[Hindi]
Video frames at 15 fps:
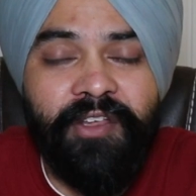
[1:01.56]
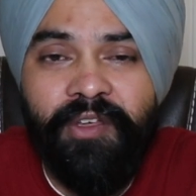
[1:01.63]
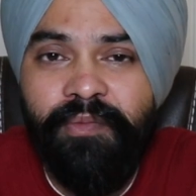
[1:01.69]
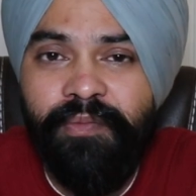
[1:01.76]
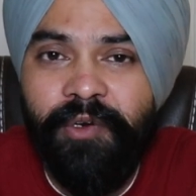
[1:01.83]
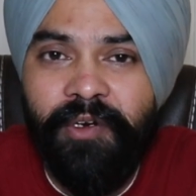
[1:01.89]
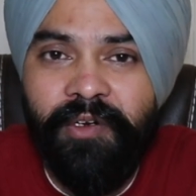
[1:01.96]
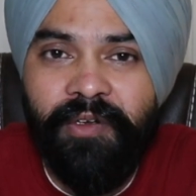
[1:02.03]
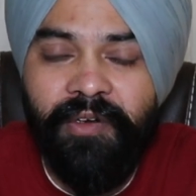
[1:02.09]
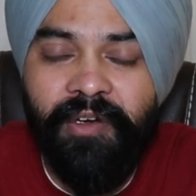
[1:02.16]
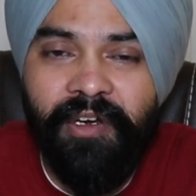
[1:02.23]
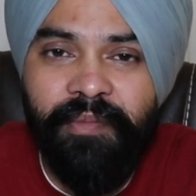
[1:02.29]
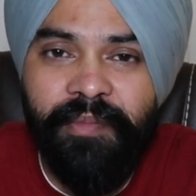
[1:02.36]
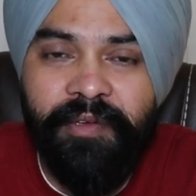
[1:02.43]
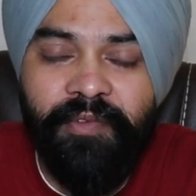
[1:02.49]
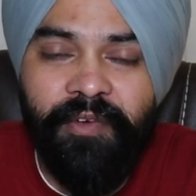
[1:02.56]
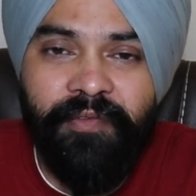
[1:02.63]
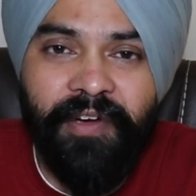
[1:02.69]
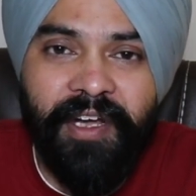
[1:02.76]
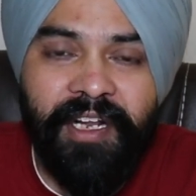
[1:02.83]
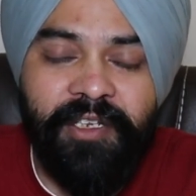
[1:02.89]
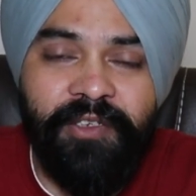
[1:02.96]
एक्शन प्रोटोकॉल में वो
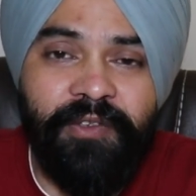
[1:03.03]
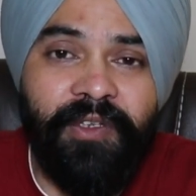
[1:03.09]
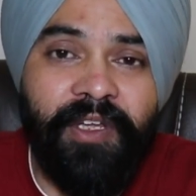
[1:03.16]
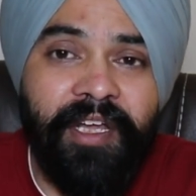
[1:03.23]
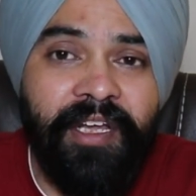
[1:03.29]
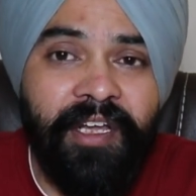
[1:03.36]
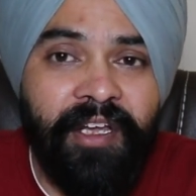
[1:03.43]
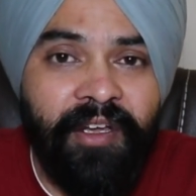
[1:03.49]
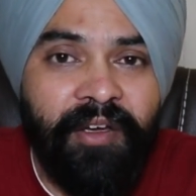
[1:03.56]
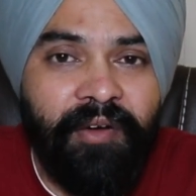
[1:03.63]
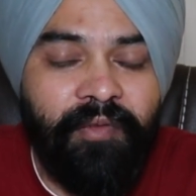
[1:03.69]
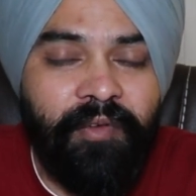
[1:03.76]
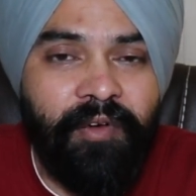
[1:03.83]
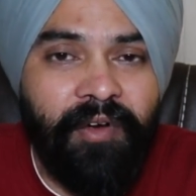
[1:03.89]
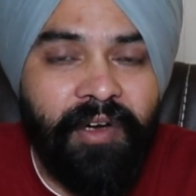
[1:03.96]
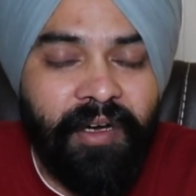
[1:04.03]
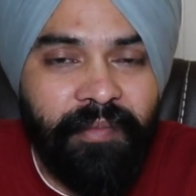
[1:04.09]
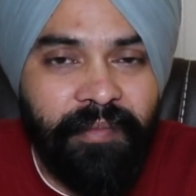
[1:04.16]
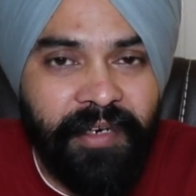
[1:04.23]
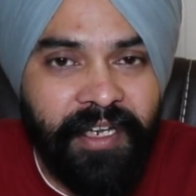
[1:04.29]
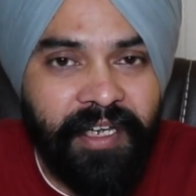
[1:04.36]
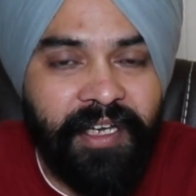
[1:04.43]
फाइल जो है वो
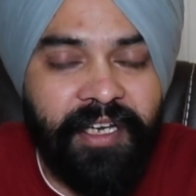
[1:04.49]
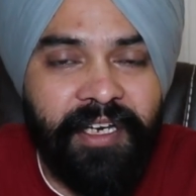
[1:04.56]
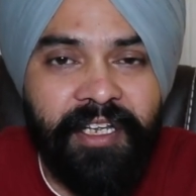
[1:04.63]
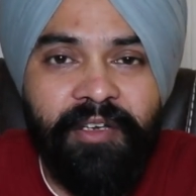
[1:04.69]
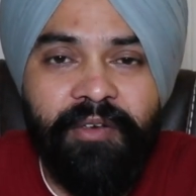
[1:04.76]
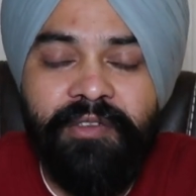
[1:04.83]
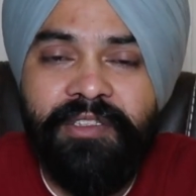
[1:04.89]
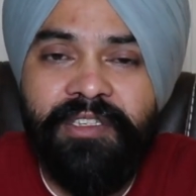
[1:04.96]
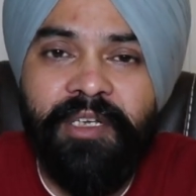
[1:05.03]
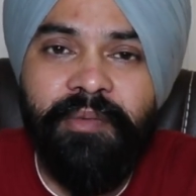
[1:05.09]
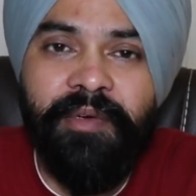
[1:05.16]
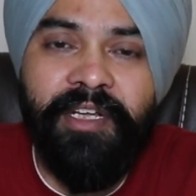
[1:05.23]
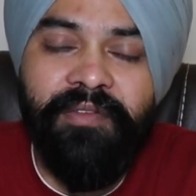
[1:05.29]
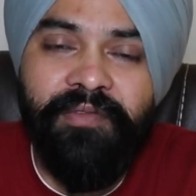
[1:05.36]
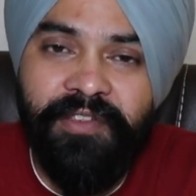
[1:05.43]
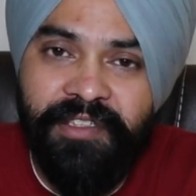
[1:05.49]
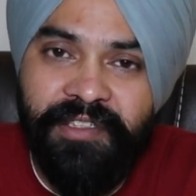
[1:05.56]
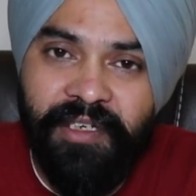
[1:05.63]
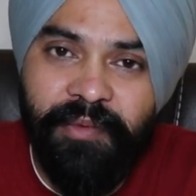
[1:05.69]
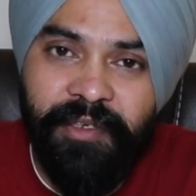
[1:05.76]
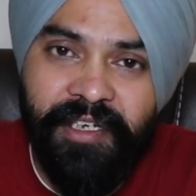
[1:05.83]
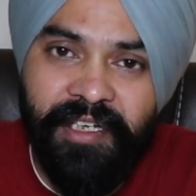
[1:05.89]
हमने करी और उसके बाद वीज़ा
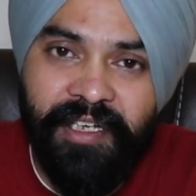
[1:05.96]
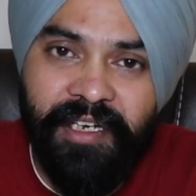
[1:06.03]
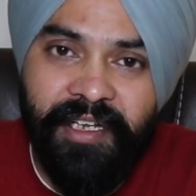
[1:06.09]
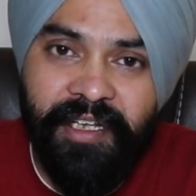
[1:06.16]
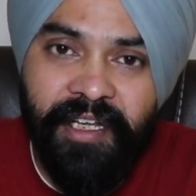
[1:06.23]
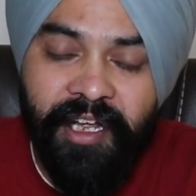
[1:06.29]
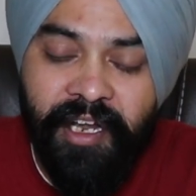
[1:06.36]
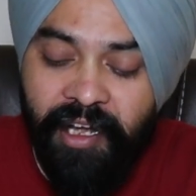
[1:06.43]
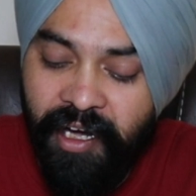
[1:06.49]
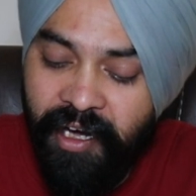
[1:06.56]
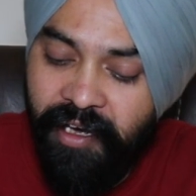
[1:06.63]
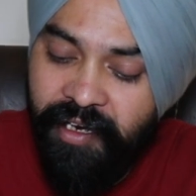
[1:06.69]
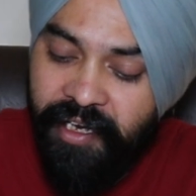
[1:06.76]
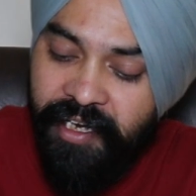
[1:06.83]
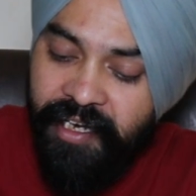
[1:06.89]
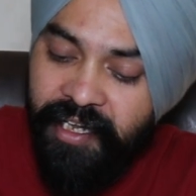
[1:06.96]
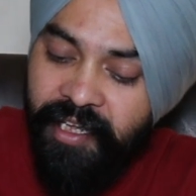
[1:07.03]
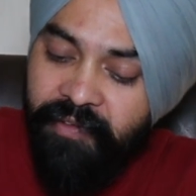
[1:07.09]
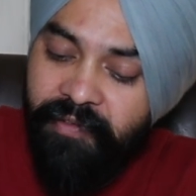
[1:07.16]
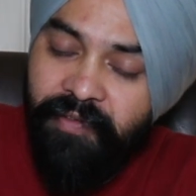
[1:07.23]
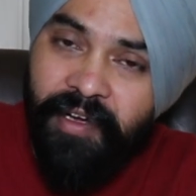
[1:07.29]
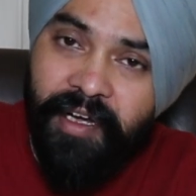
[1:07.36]
भी निकले और इनकी आ,